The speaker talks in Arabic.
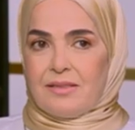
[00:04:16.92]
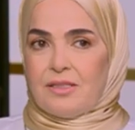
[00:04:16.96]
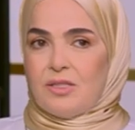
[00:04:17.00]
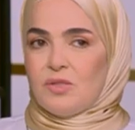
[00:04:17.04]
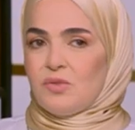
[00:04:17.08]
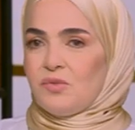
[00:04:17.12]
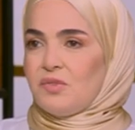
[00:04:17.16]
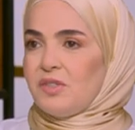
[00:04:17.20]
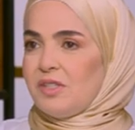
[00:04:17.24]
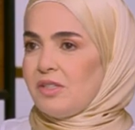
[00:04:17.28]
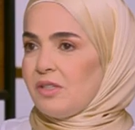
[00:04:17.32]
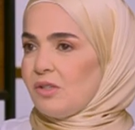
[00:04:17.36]

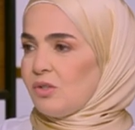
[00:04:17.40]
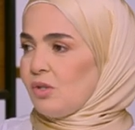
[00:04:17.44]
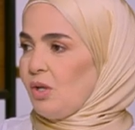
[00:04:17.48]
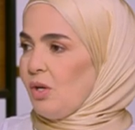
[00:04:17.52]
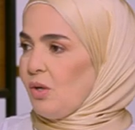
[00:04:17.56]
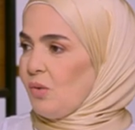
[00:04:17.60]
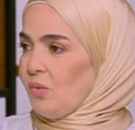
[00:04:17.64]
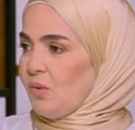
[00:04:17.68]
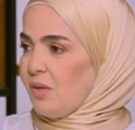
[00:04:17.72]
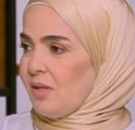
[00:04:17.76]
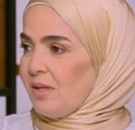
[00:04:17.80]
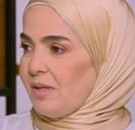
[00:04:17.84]
لو في
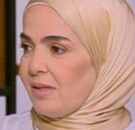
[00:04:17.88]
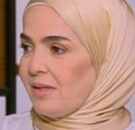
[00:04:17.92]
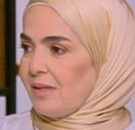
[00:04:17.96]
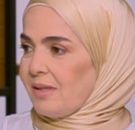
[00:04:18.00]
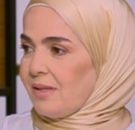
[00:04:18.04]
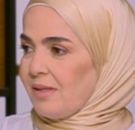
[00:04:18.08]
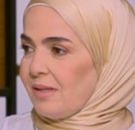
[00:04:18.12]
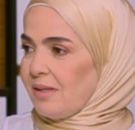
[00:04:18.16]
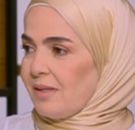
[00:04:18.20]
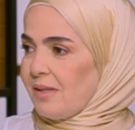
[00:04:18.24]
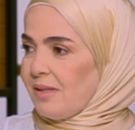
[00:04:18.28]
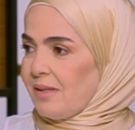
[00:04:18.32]
تطاول
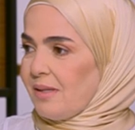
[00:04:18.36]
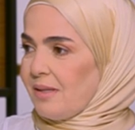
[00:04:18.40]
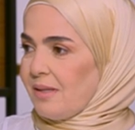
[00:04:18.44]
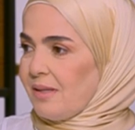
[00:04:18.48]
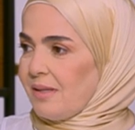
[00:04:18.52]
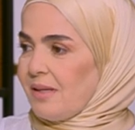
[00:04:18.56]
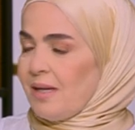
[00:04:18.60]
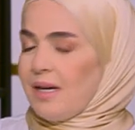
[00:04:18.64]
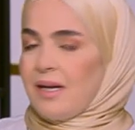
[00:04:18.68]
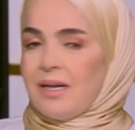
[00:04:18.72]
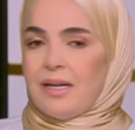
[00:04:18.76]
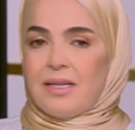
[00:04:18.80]
دي
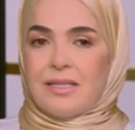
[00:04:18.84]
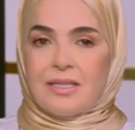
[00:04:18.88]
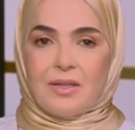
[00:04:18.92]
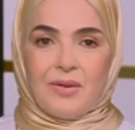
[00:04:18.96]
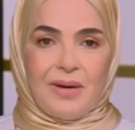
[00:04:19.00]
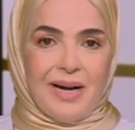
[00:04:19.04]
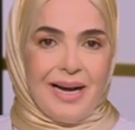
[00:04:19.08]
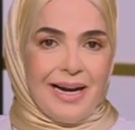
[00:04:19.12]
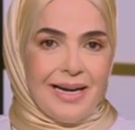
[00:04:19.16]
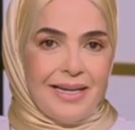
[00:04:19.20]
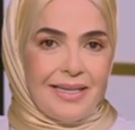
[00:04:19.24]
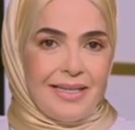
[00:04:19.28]
حاجات جديده
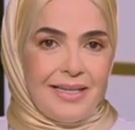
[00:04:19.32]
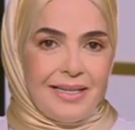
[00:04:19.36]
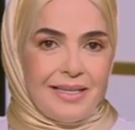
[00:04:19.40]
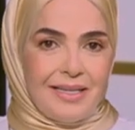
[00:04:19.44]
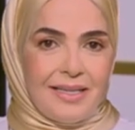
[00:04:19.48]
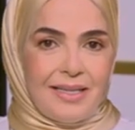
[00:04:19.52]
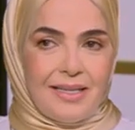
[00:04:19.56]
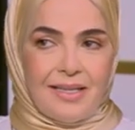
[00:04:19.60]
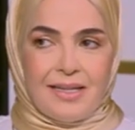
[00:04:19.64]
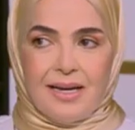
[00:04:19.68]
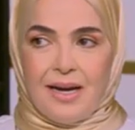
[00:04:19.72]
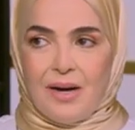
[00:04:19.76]
سواء هو.
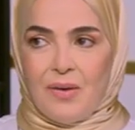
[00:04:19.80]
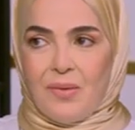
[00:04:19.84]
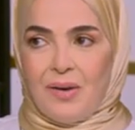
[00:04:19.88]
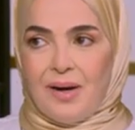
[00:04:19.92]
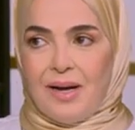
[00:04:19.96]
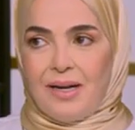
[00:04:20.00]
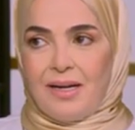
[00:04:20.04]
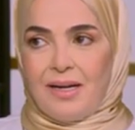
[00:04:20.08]
عليكي او